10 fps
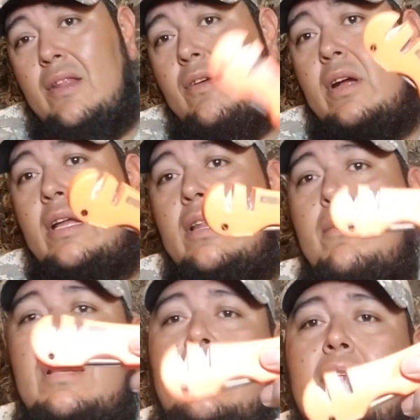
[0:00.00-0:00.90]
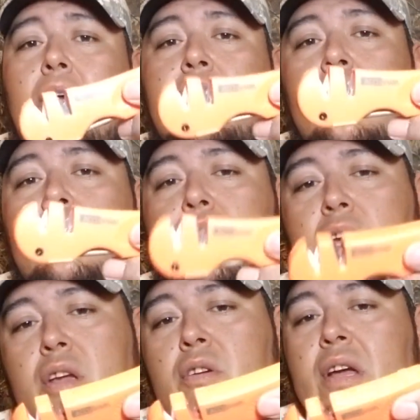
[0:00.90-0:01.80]
de qué tan maltratado esté el
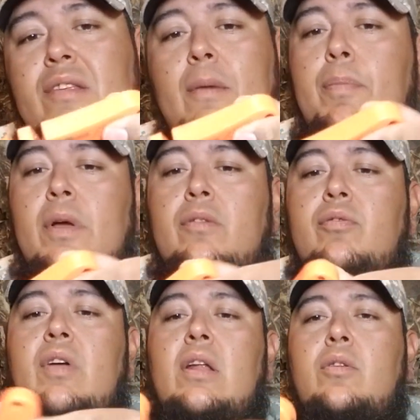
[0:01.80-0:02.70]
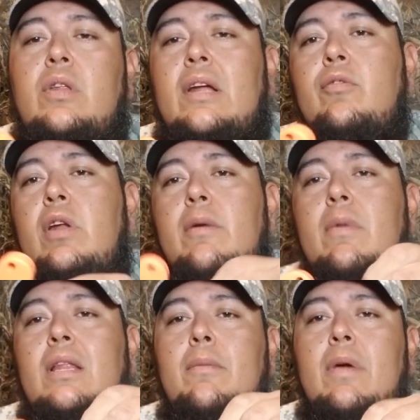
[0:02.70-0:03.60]
cuchillo, ya sea puedes usar tu trae su
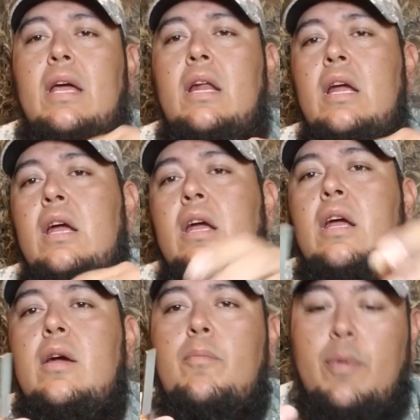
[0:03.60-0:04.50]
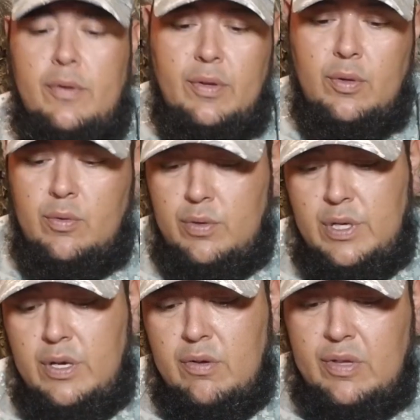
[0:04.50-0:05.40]
lima también. Por si tu
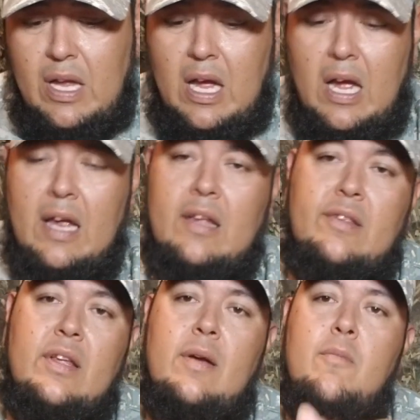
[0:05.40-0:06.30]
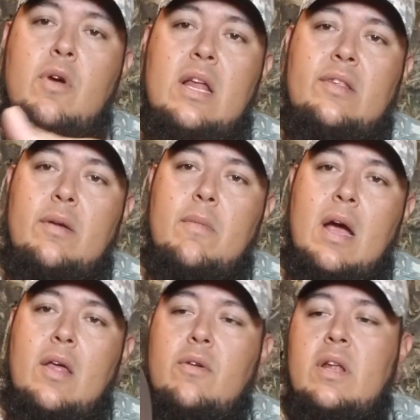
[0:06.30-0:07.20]
cuchillo está este, muy
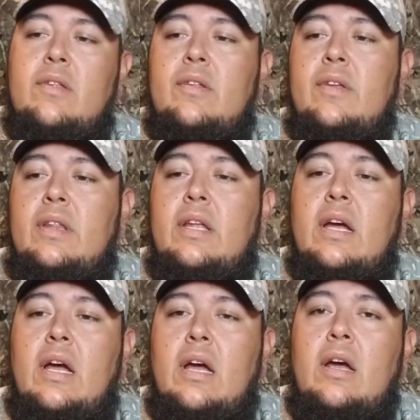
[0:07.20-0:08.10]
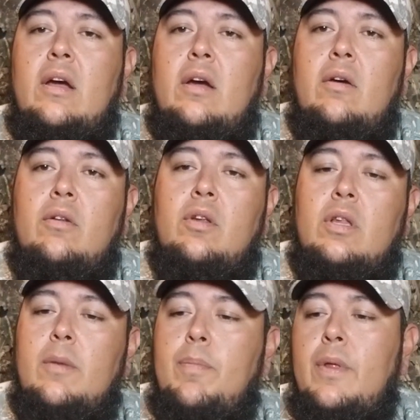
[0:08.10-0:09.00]
lastimado y necesita otro
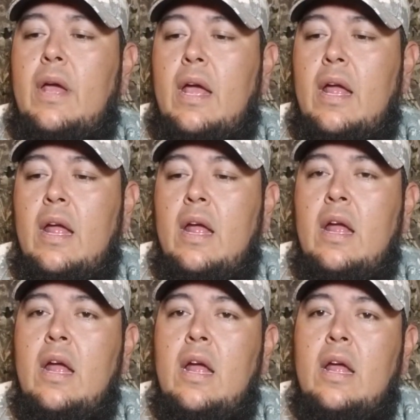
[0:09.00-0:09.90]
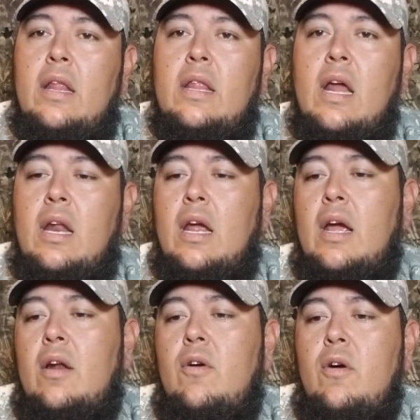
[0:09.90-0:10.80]
tipo de, de
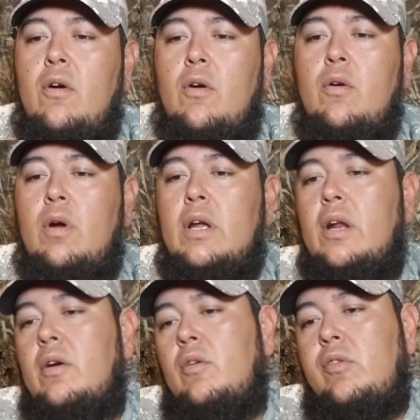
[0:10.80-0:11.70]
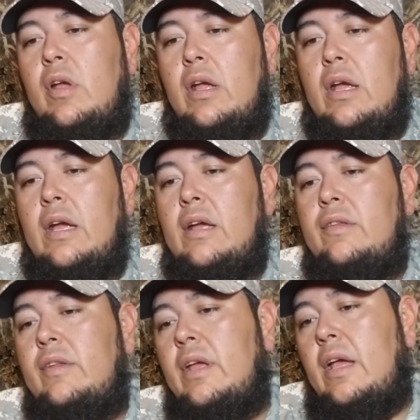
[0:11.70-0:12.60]
arreglo o cualquier cosa.
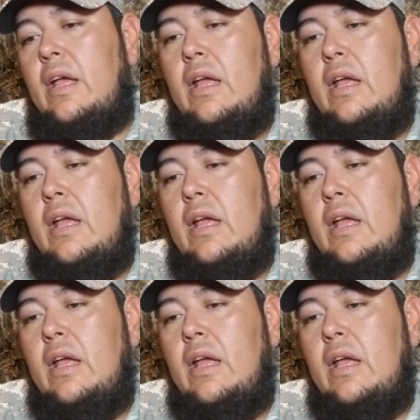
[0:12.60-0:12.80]
Este,